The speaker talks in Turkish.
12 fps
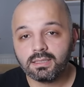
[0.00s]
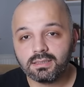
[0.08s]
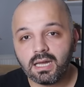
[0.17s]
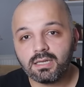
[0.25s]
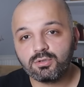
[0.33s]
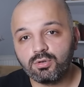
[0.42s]

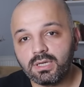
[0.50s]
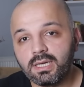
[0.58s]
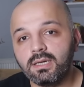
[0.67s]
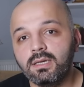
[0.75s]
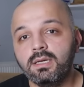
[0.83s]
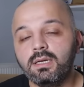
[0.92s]
Daha
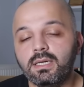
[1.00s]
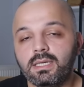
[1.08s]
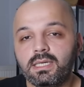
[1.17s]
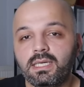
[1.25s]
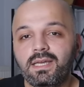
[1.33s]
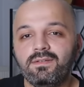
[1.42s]
sonra e,
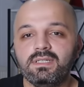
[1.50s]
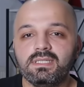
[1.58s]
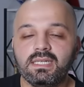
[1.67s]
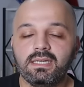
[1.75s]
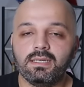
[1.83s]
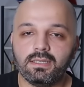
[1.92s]

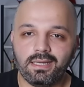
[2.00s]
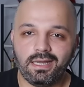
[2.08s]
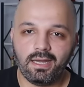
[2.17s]
evinize